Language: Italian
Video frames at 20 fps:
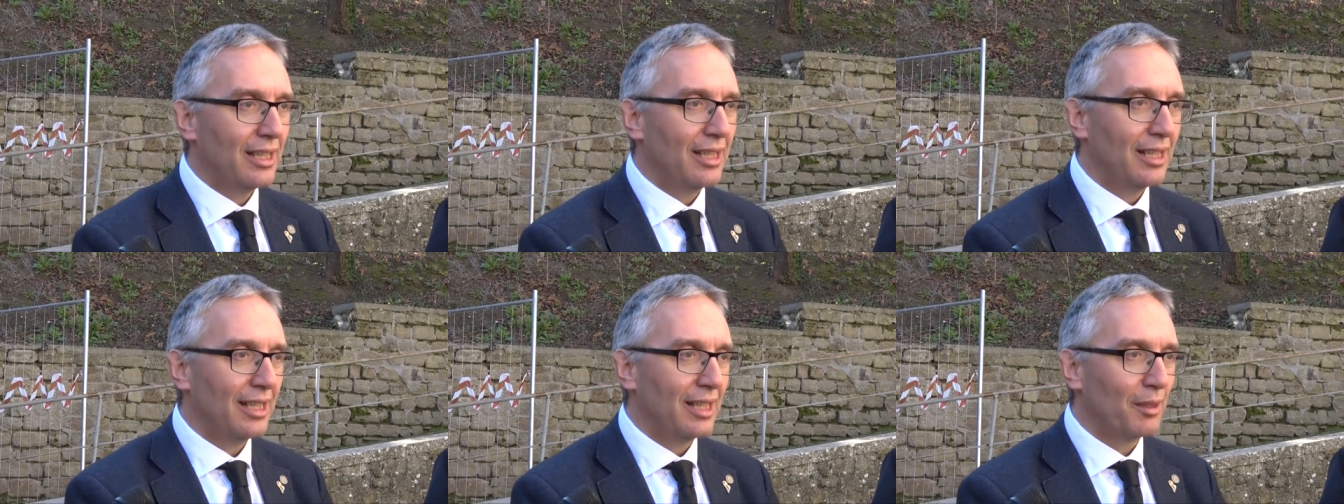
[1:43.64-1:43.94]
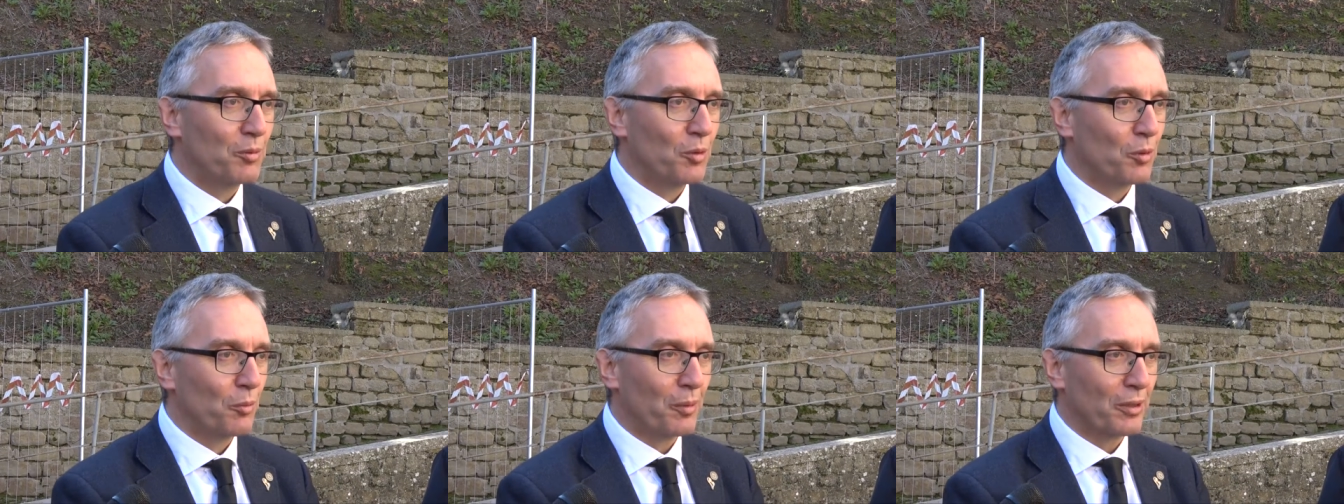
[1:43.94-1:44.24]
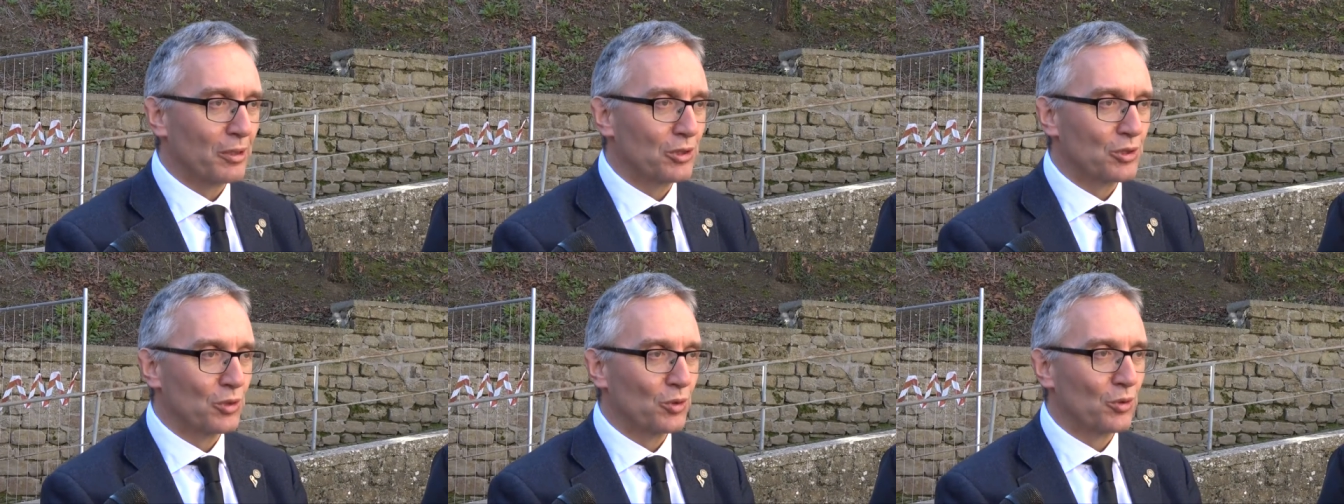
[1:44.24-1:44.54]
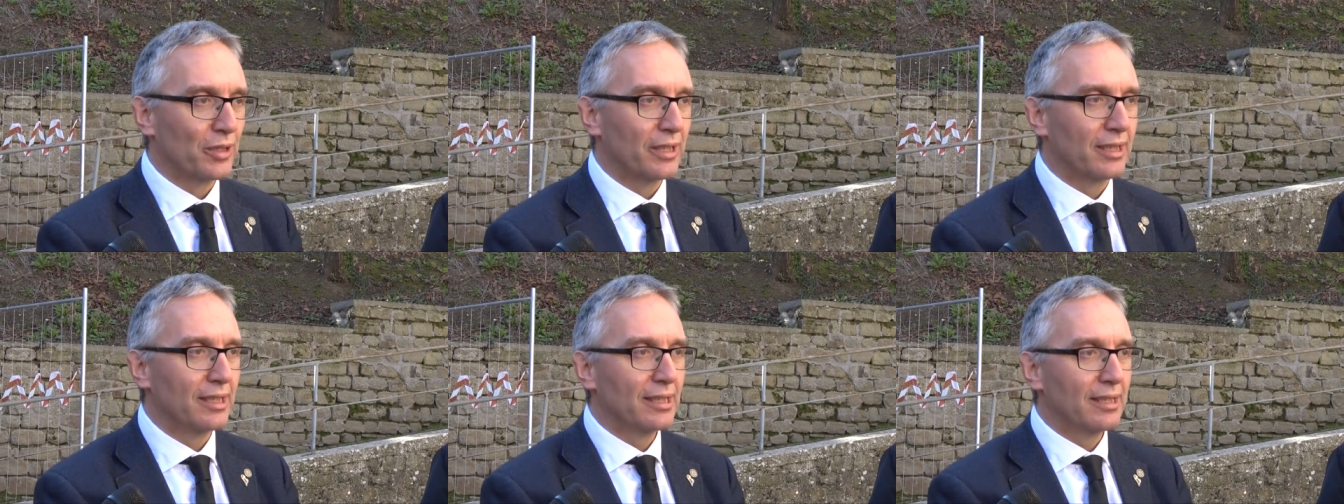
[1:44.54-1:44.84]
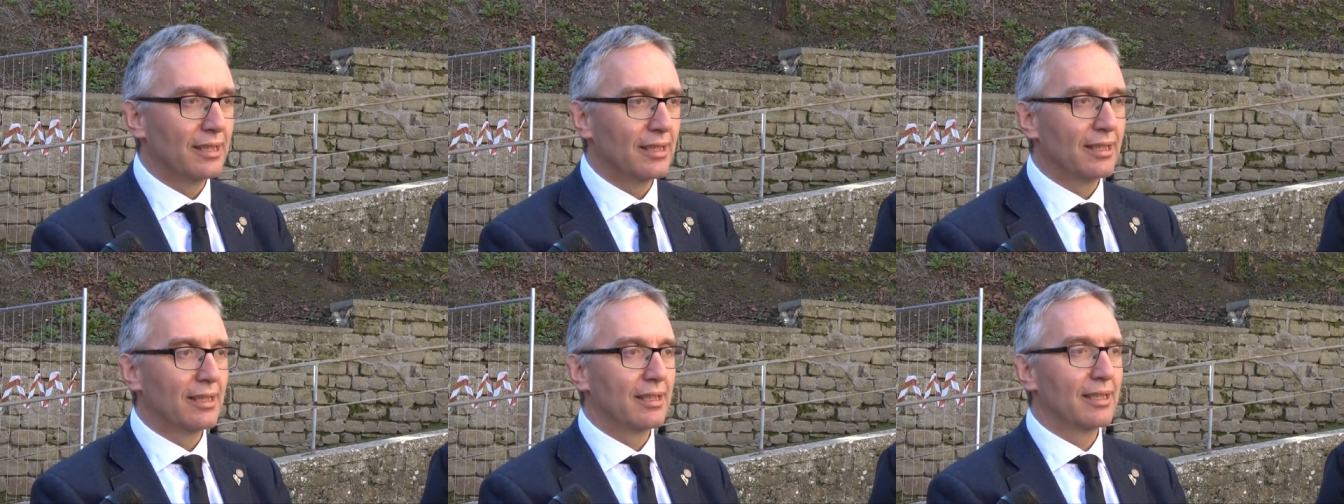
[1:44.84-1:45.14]
eh, più persone,
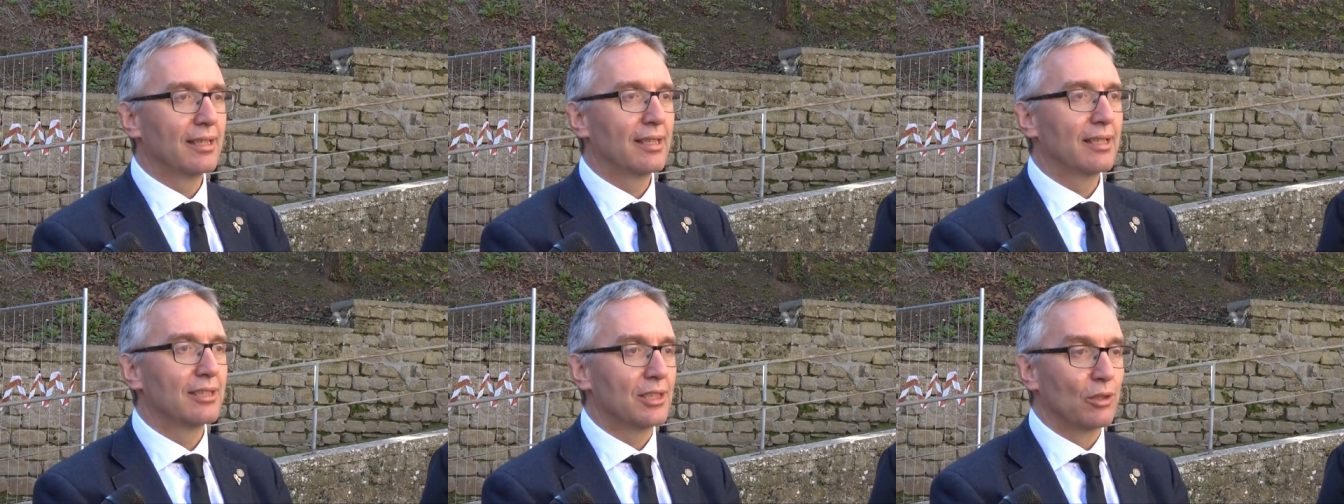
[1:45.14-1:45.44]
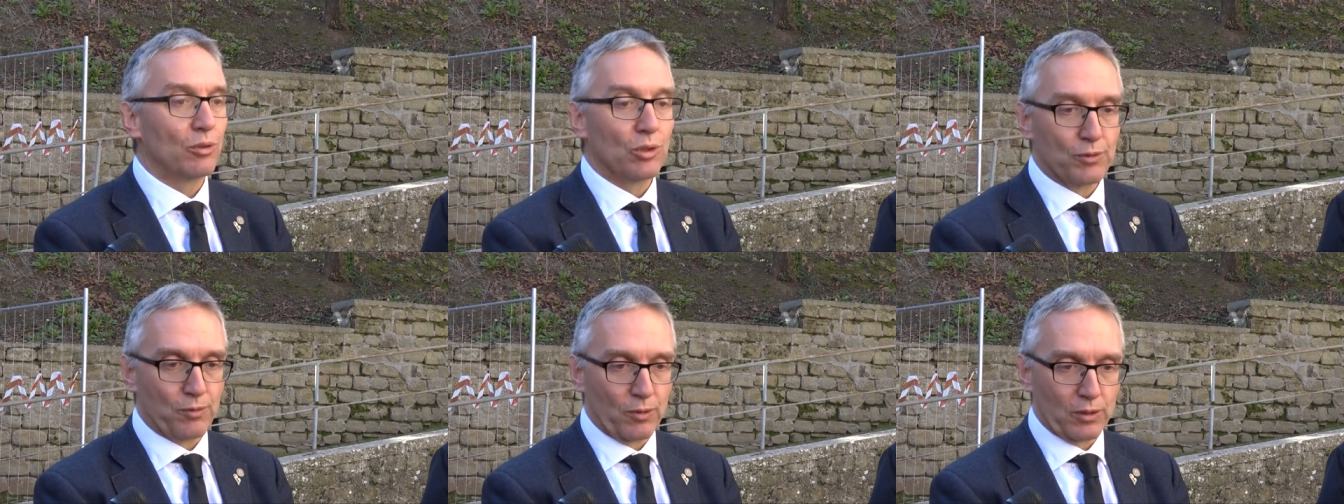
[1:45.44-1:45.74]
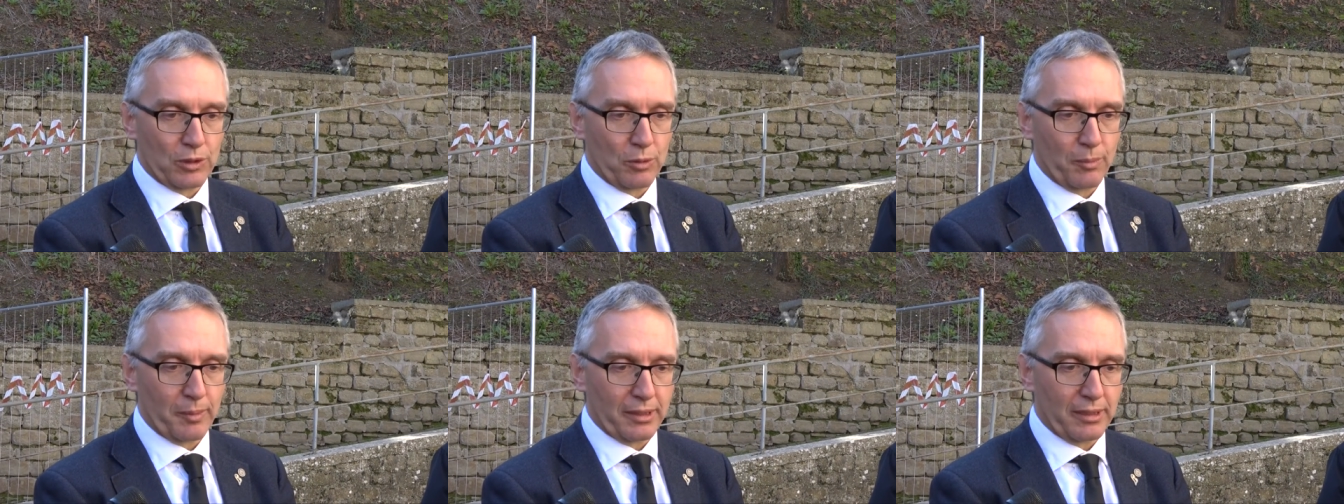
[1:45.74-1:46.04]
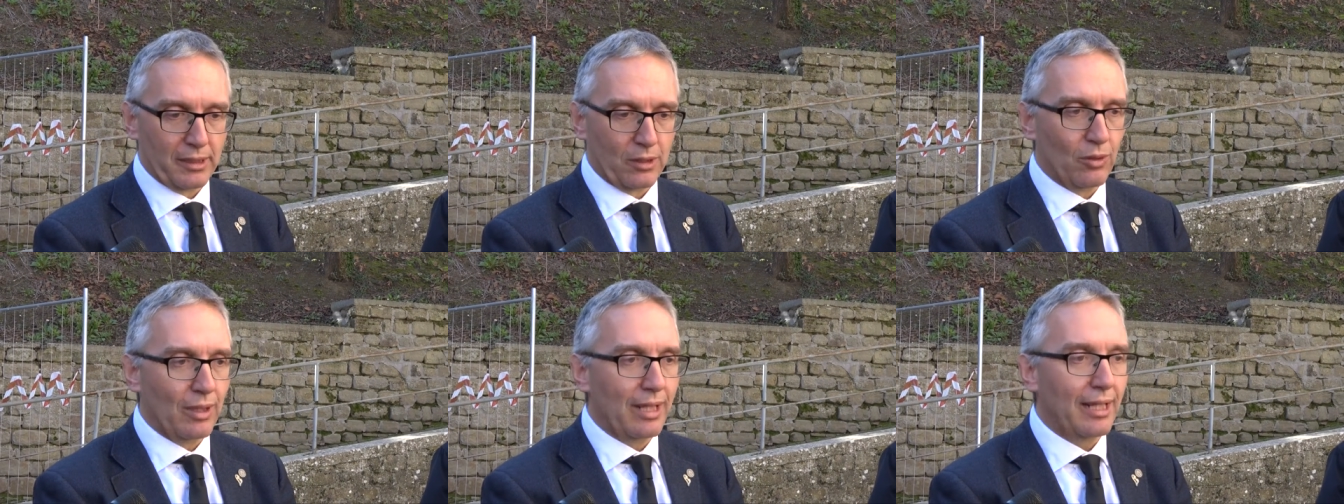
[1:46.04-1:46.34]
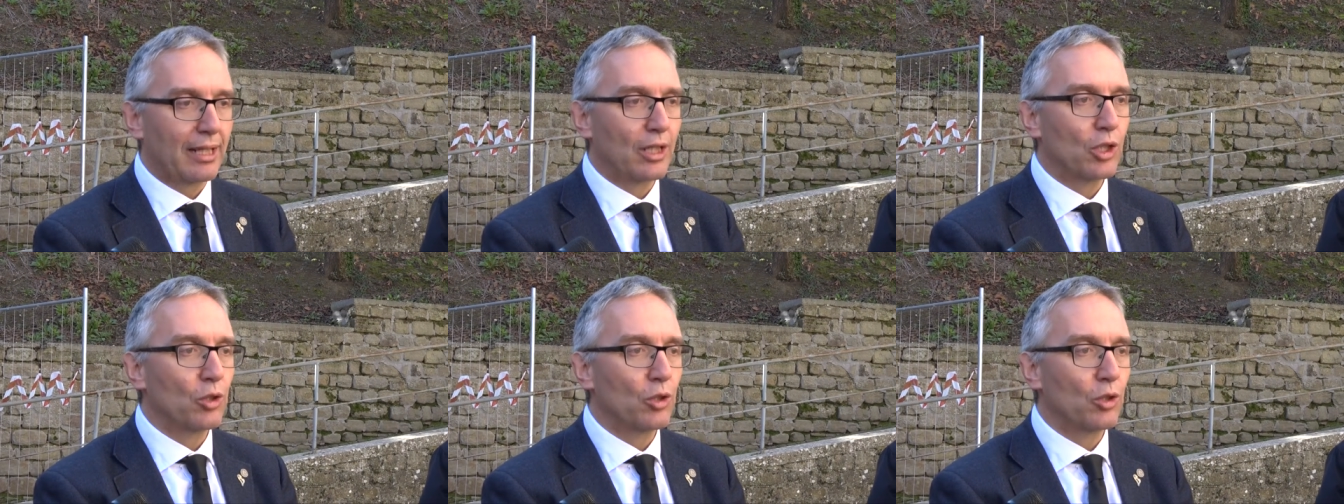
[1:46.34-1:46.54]
eh, c'è uno sforzo particolare.